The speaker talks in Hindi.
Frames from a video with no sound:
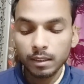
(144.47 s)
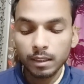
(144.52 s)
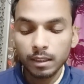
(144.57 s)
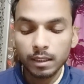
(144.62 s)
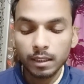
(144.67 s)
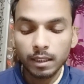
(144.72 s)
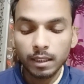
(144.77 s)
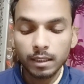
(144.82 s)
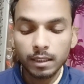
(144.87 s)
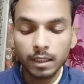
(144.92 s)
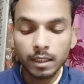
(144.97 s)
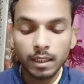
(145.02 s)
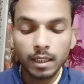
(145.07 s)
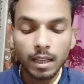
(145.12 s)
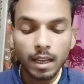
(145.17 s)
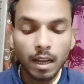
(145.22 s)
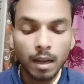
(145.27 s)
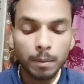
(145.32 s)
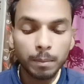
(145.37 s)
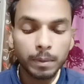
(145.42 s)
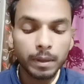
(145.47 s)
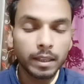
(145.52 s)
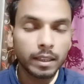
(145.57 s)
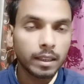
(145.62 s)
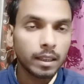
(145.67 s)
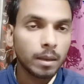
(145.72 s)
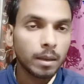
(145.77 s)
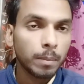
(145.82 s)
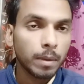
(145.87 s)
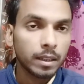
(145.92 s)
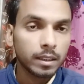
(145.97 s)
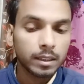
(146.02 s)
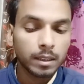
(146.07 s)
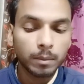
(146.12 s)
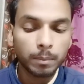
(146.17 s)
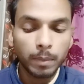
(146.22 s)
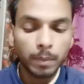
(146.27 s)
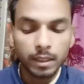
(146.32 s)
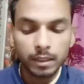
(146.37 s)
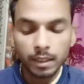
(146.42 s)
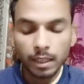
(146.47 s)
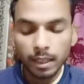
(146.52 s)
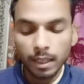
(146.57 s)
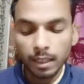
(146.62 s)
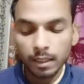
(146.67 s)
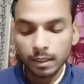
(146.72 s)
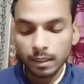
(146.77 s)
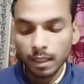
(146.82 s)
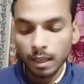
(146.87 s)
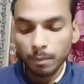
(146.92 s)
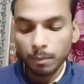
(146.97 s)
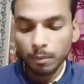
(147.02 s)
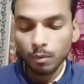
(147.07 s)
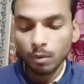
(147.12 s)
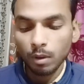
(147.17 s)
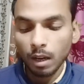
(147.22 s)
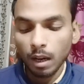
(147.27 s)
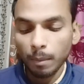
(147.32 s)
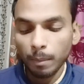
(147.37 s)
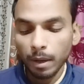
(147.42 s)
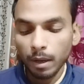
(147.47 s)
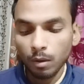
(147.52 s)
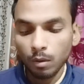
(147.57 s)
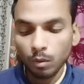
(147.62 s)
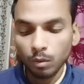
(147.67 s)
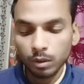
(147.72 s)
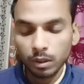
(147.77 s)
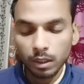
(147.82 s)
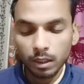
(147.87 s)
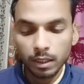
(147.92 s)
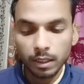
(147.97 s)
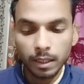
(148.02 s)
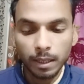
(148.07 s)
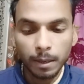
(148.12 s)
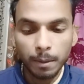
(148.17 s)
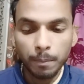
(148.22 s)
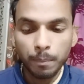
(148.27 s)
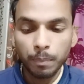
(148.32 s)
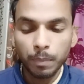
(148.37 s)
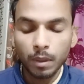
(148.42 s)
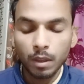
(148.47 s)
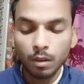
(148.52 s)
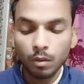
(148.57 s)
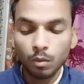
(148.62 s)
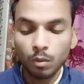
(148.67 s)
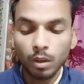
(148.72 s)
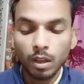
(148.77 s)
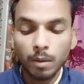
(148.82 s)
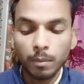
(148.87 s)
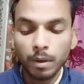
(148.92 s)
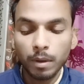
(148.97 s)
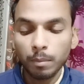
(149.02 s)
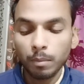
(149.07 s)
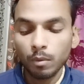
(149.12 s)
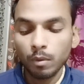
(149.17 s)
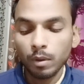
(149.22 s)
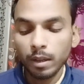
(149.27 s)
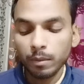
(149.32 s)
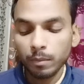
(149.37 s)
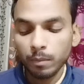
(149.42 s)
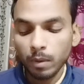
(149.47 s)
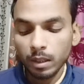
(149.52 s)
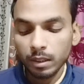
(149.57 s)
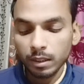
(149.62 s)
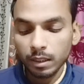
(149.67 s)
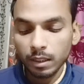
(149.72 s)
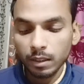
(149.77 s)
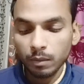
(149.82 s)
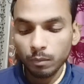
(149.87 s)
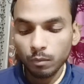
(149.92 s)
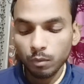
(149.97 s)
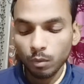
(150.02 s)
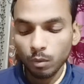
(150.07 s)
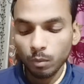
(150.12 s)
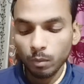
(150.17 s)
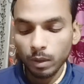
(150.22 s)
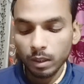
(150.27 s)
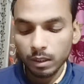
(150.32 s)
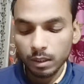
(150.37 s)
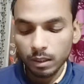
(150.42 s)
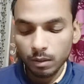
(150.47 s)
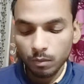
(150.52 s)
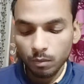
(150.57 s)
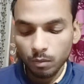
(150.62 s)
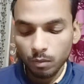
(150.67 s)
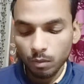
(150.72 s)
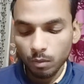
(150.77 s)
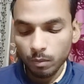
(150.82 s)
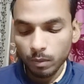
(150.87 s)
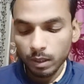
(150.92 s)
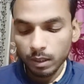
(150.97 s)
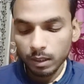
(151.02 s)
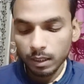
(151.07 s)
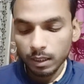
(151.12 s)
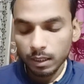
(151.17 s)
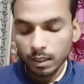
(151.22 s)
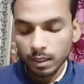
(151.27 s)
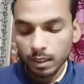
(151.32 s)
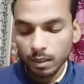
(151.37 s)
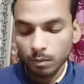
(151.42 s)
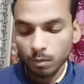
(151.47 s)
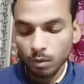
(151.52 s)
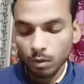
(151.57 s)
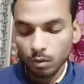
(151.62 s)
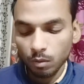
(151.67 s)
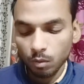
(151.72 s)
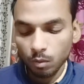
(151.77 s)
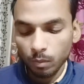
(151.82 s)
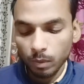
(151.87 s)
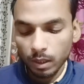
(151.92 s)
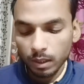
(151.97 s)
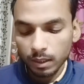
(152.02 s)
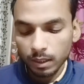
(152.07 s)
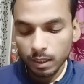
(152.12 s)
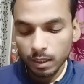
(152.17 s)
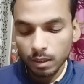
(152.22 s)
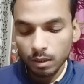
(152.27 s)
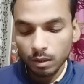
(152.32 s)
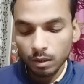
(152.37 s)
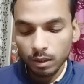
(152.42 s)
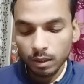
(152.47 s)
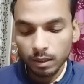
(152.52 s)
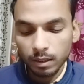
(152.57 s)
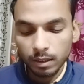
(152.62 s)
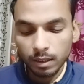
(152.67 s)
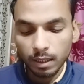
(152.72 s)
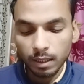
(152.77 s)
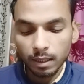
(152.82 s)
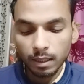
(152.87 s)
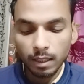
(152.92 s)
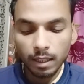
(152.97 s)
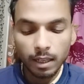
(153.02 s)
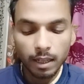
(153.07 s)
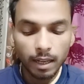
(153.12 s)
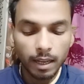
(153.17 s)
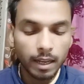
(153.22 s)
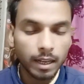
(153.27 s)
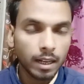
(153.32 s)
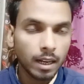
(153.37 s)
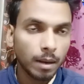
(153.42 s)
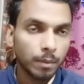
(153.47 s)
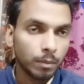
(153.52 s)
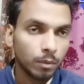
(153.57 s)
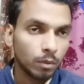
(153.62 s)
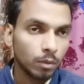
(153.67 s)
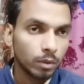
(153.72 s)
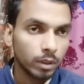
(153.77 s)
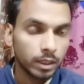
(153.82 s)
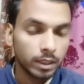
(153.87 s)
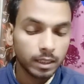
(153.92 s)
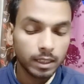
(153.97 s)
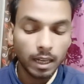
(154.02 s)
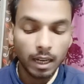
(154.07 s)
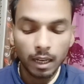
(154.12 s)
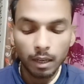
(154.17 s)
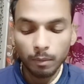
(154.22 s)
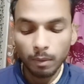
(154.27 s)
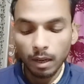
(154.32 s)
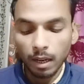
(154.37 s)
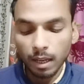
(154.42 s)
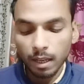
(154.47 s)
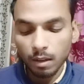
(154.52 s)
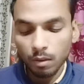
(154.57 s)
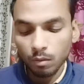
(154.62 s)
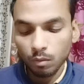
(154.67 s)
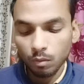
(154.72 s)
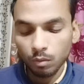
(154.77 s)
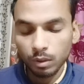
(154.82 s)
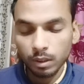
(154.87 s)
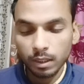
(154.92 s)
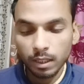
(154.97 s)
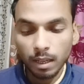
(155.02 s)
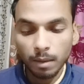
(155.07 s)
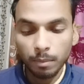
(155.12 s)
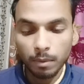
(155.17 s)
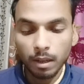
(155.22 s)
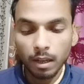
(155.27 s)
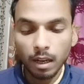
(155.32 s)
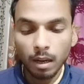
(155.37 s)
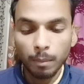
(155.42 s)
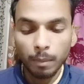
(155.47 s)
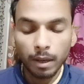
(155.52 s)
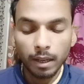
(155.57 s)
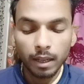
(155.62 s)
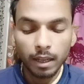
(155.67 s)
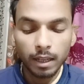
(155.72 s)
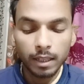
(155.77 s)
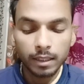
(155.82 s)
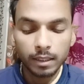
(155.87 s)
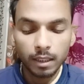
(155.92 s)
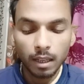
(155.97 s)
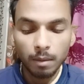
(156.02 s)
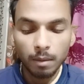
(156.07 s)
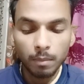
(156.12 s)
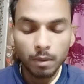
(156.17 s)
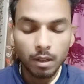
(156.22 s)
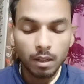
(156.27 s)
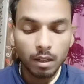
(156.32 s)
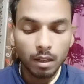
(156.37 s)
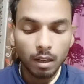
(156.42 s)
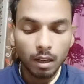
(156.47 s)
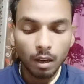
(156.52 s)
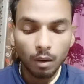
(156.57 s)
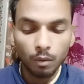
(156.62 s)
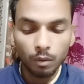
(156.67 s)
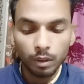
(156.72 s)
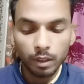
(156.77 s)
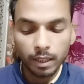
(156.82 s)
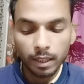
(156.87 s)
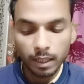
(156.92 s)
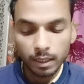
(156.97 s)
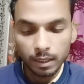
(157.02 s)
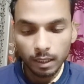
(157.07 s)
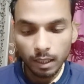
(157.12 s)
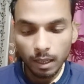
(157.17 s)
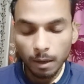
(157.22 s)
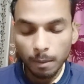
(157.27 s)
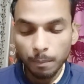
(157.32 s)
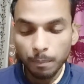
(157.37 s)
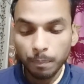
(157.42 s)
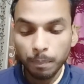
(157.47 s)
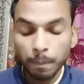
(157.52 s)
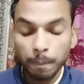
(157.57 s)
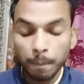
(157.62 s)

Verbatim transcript: जैसे देख सकती है आप कितना परसेंट पैसा यहाँ से आपको कमाई हो सकती है तो यहाँ पर आपको एट परसेंट फोर परसेंट फोर परसेंट थ्री पॉइंट टू परसेंट जितने रैंक आपको नीचे आने वाला है उससे आपका कमाई का हिसाब काउंट किया जाएगा